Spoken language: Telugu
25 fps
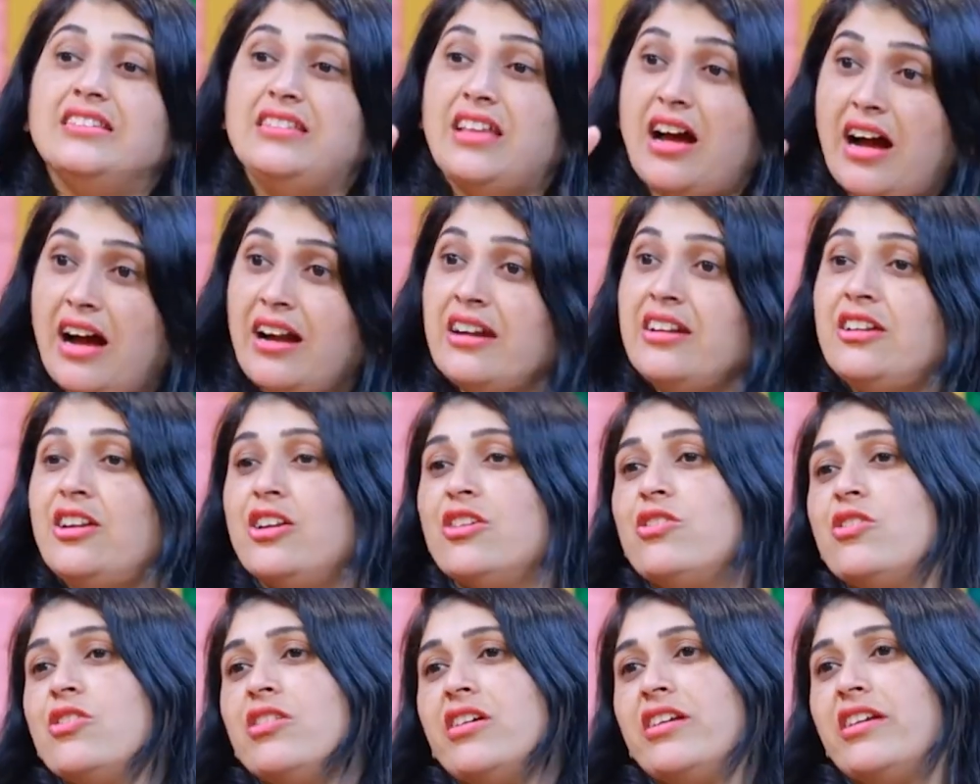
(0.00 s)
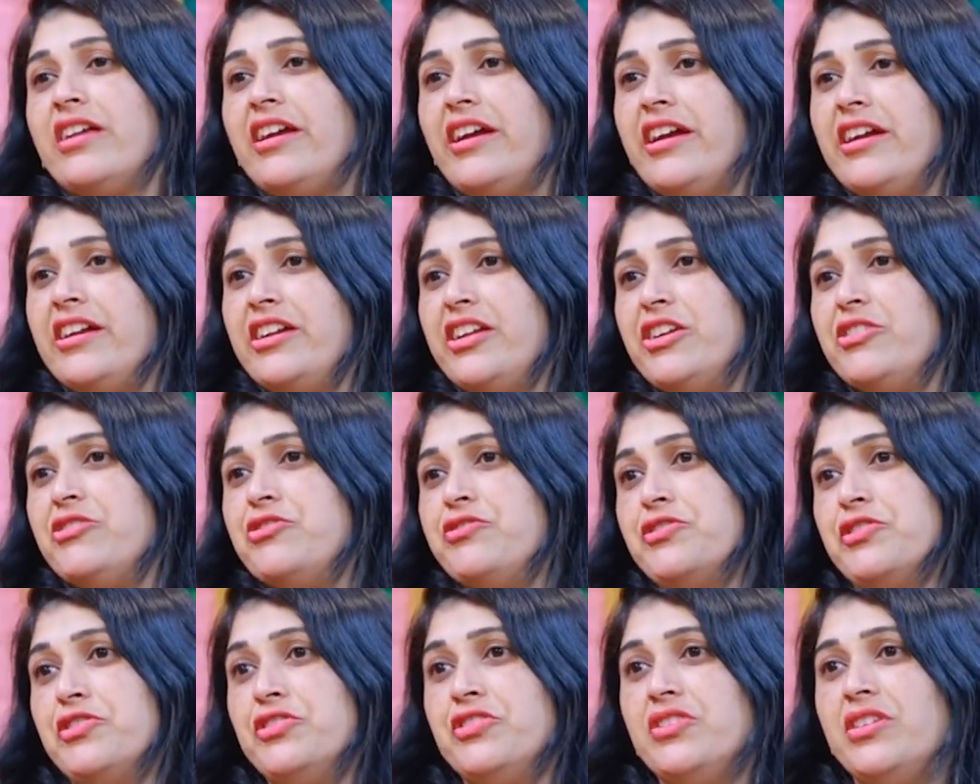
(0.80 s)
దాంట్లో ఒక నెగిటివ్
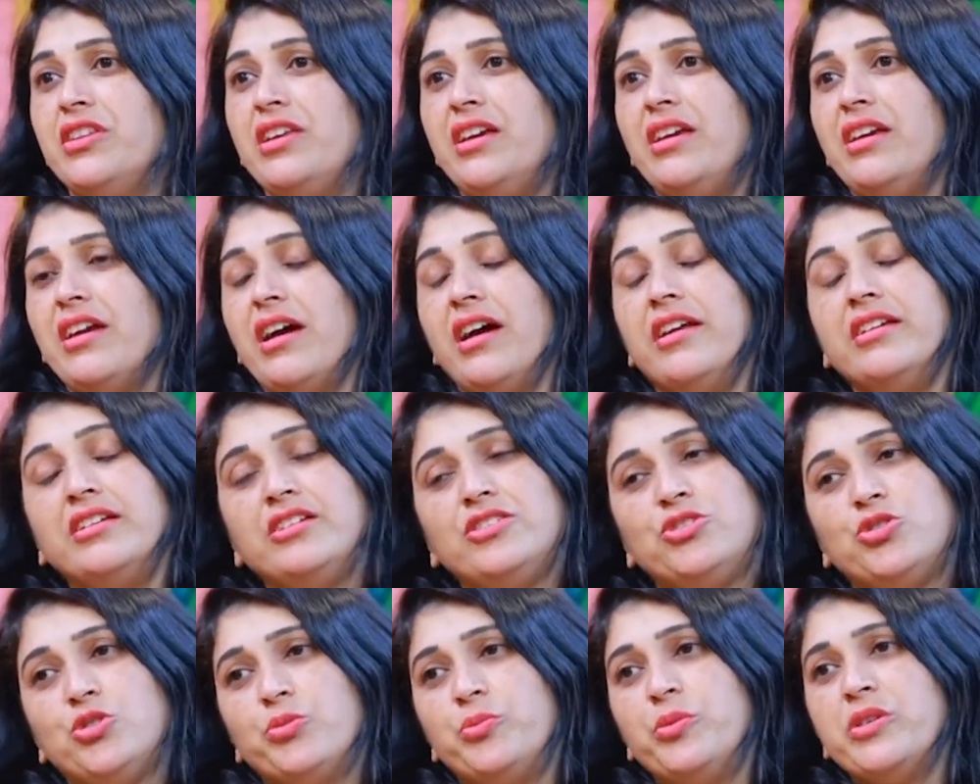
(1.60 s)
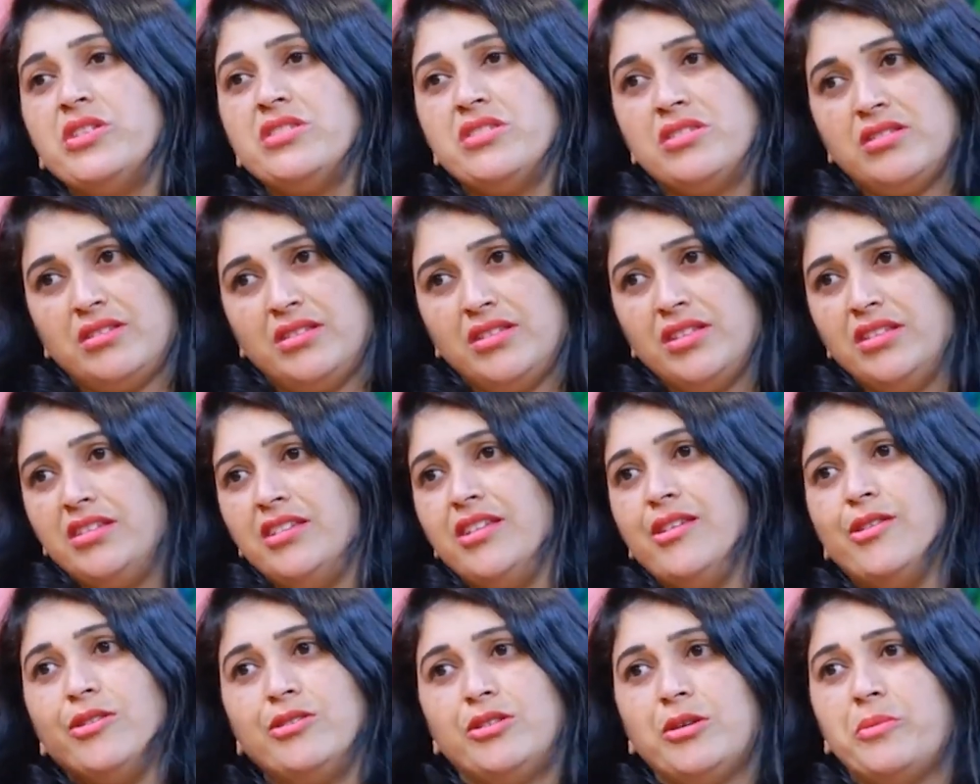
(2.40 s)
ఉంది అని చూపించింది
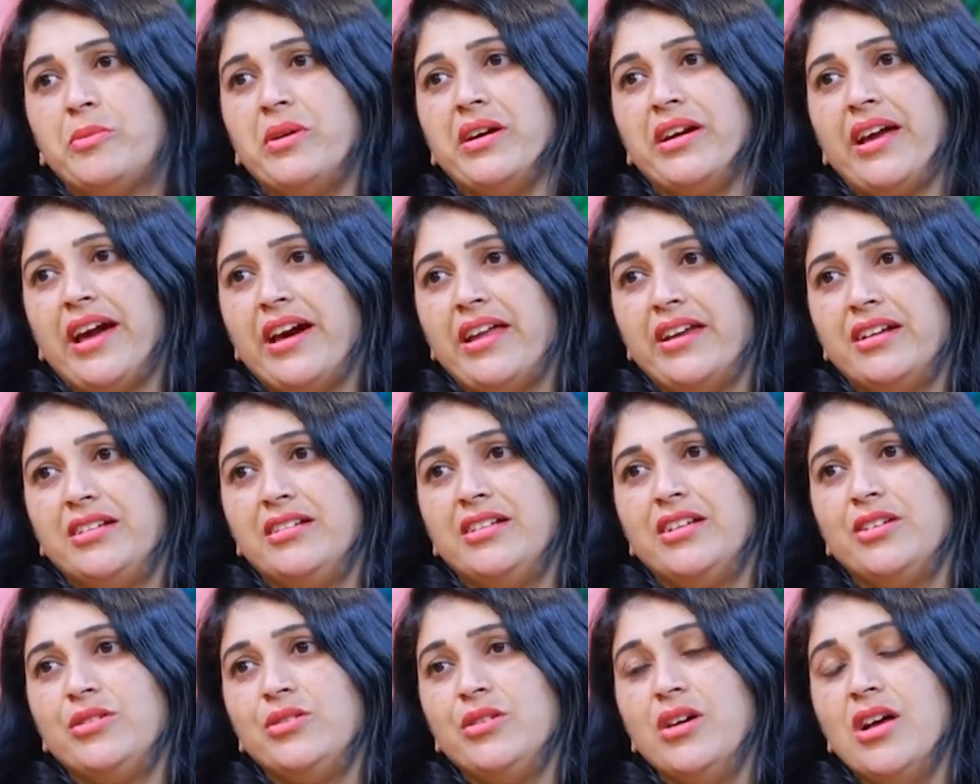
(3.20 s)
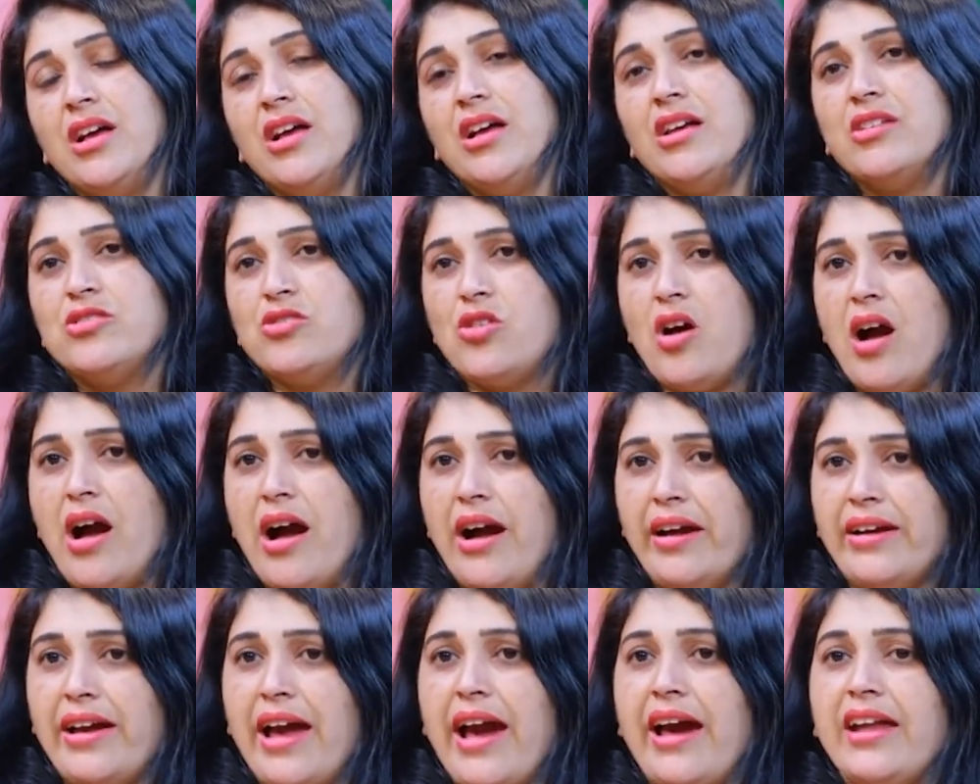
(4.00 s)
తిలోతమ్మ క్యారెక్టరు సో
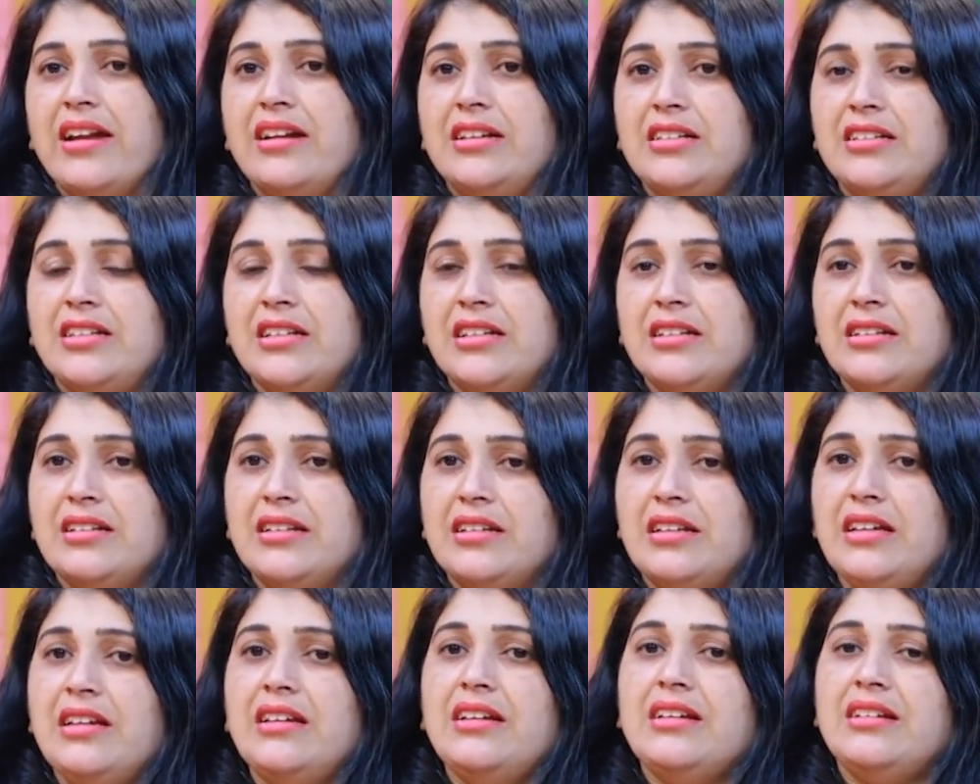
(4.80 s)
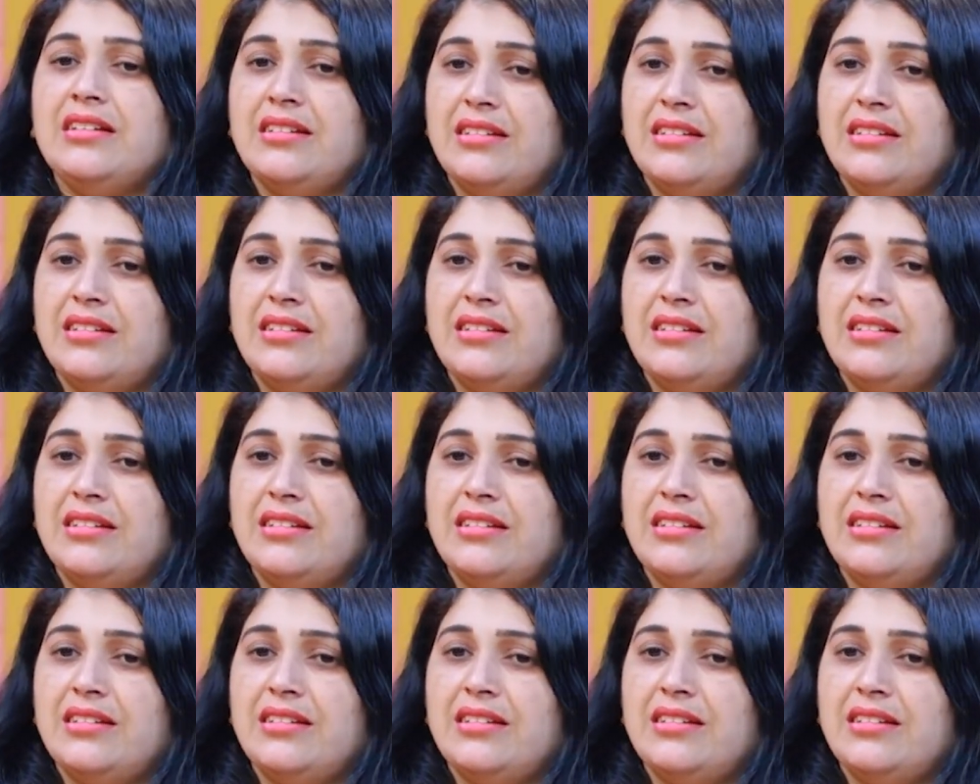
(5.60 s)
ఆ క్యారెక్టర్ని